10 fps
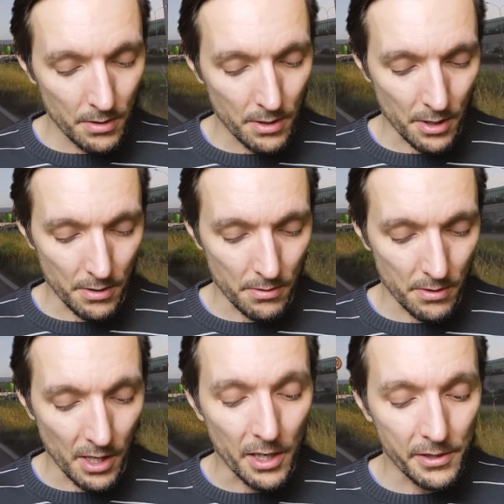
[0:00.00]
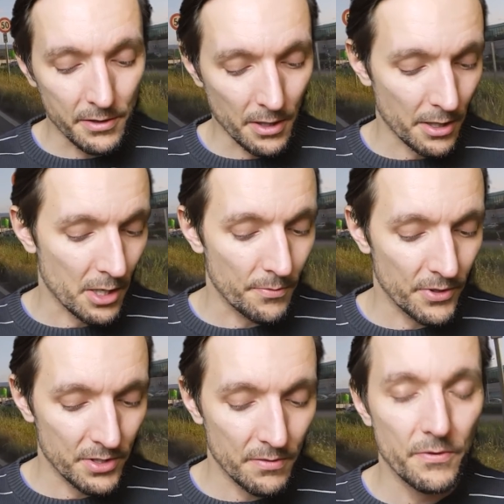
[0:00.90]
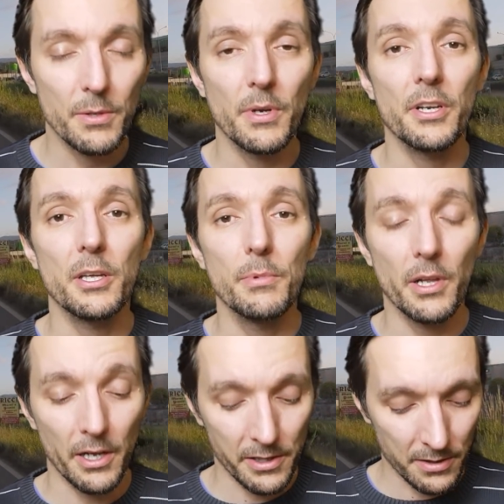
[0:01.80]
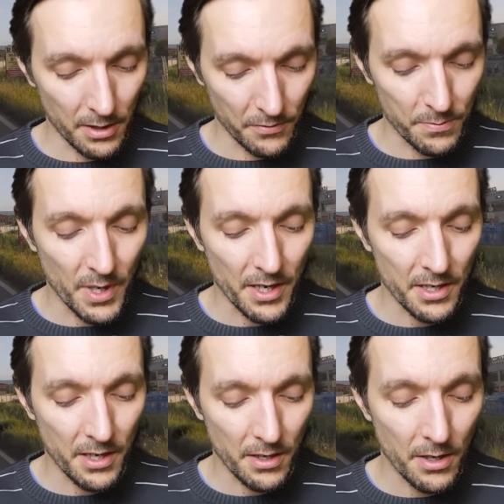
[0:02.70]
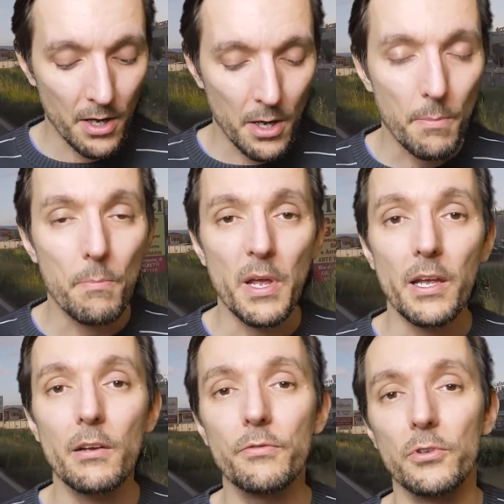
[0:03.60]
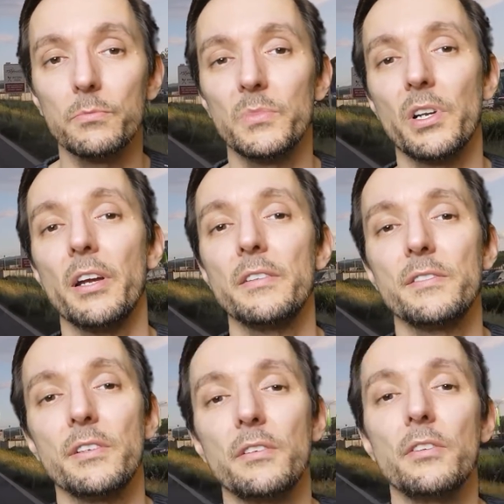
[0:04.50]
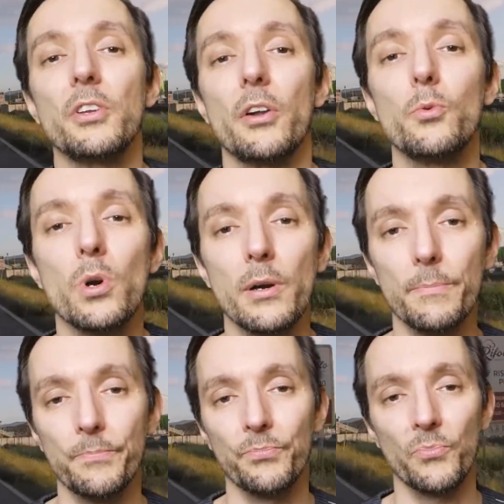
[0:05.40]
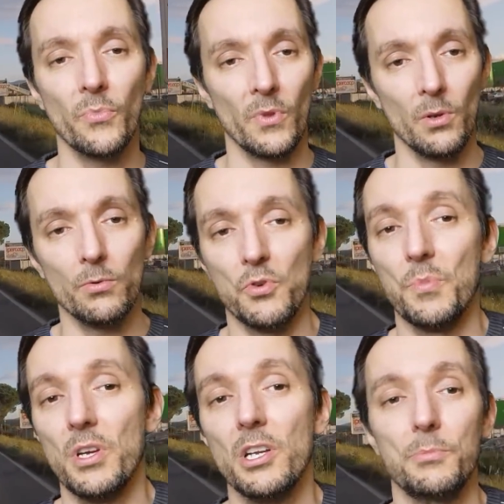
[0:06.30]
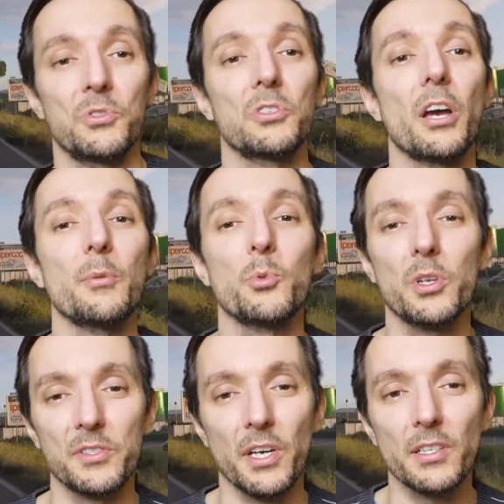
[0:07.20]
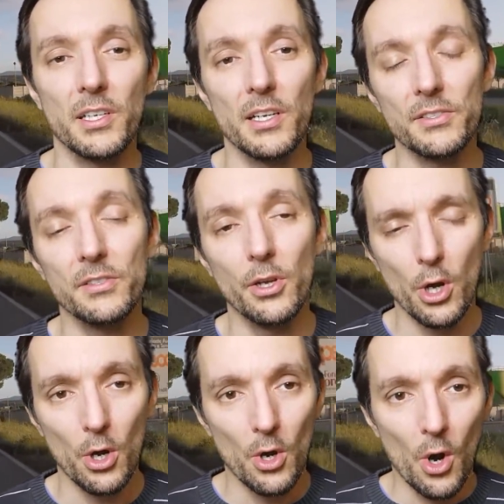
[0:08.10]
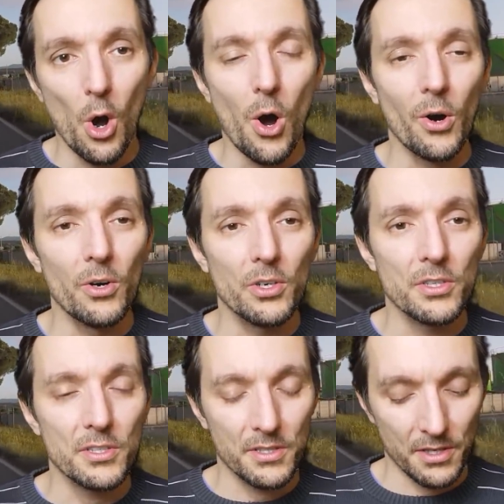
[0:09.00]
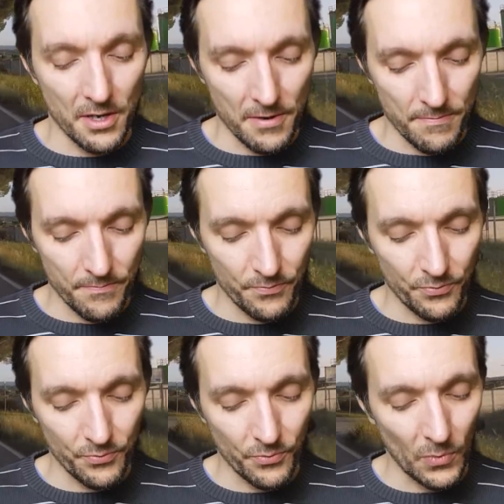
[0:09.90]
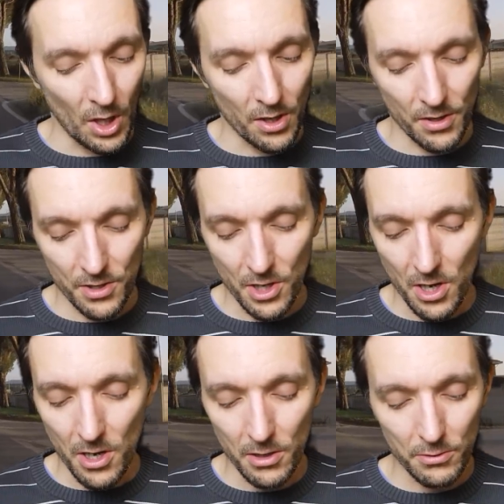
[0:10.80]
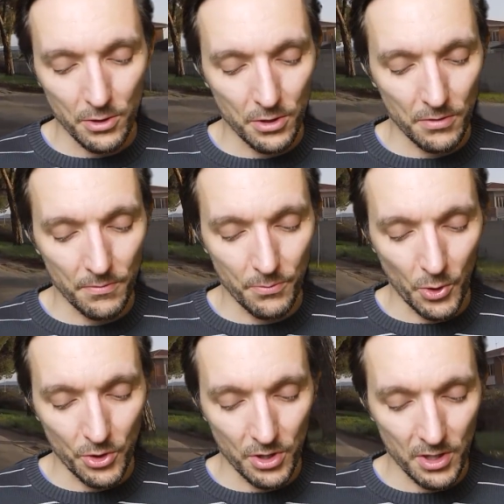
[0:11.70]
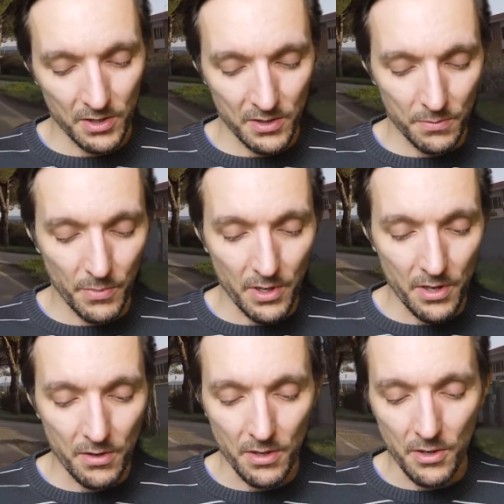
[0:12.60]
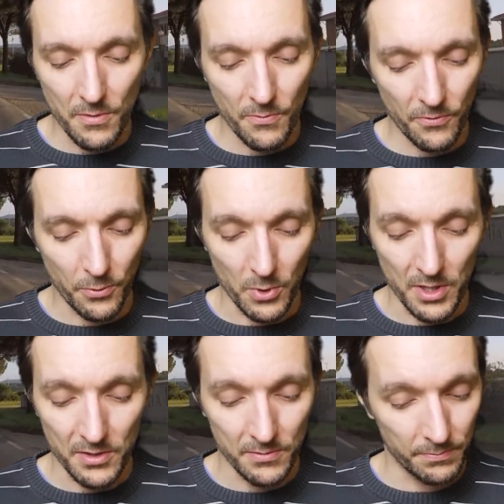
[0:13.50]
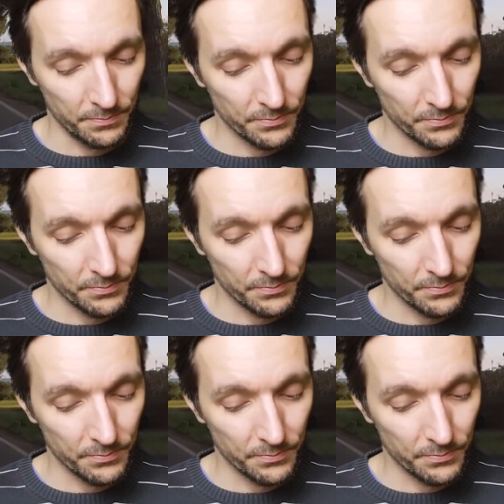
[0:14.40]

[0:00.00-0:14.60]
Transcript: nein, erhalten, ja genau, am 14. Februar eine E-Mail erhalten auf meine Mail vom 13. Januar. Immerhin haben sie sich einen Monat Zeit gelassen. Und ähm, ja, da möchte ich jetzt mal ähm, vorlesen.